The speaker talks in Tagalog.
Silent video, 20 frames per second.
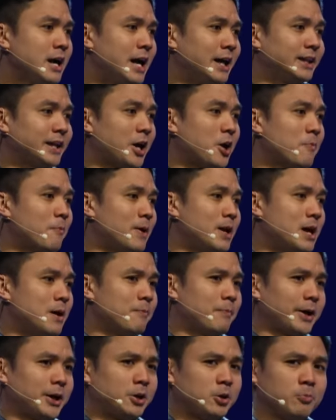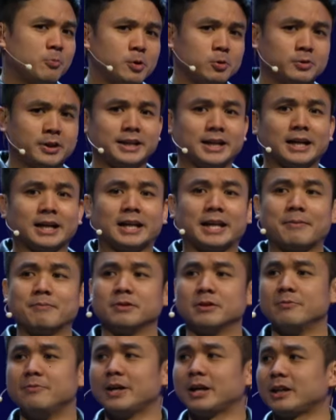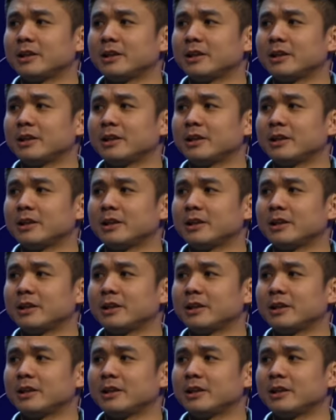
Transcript: At ngayon pa lang, Panginoon, we already claim the